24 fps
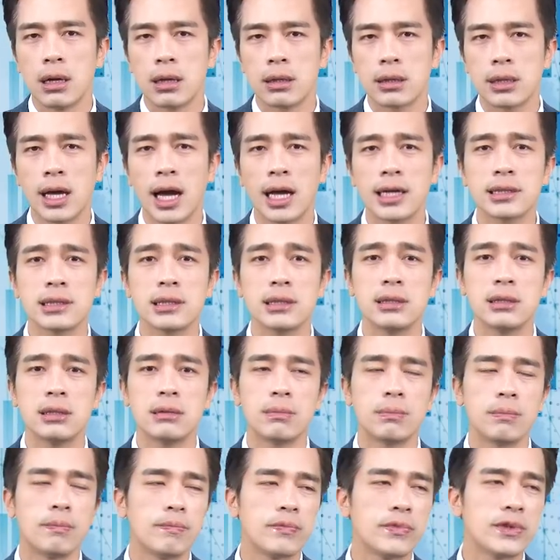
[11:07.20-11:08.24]
它
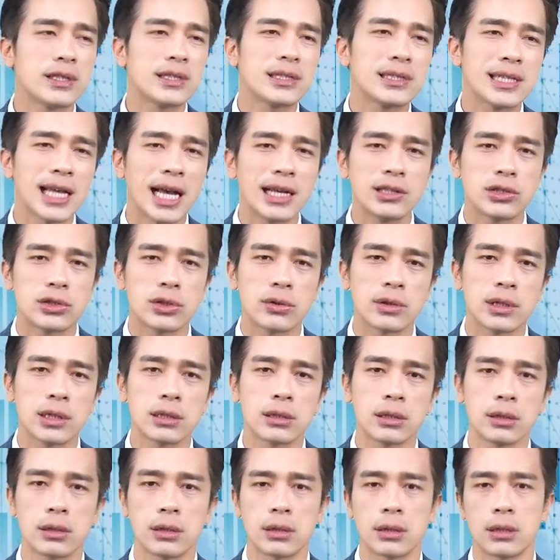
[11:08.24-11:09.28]
是三雄里
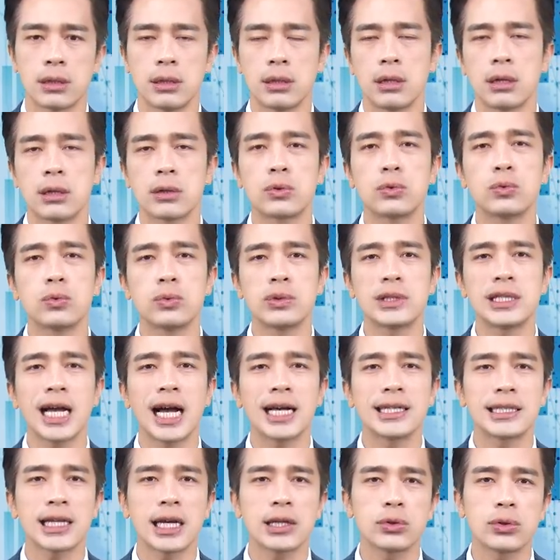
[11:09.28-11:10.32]
头啊，股价
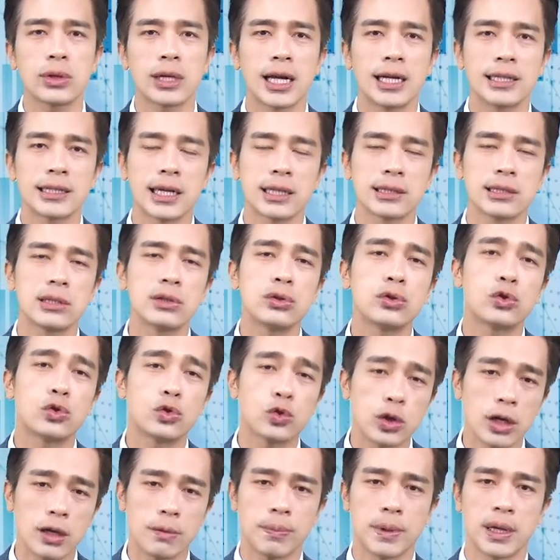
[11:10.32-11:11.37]
相对来讲是
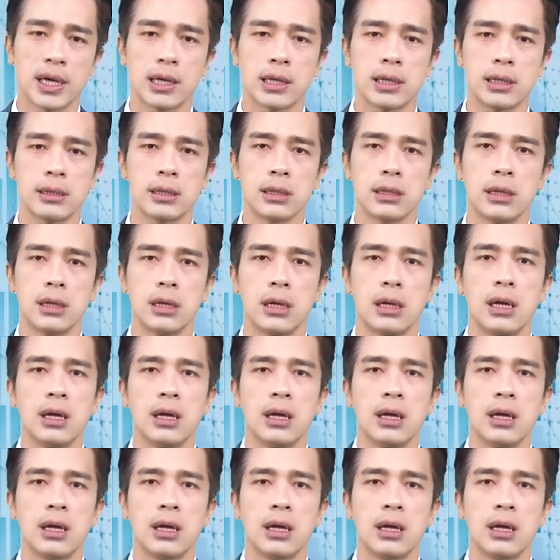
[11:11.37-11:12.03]
最便宜的。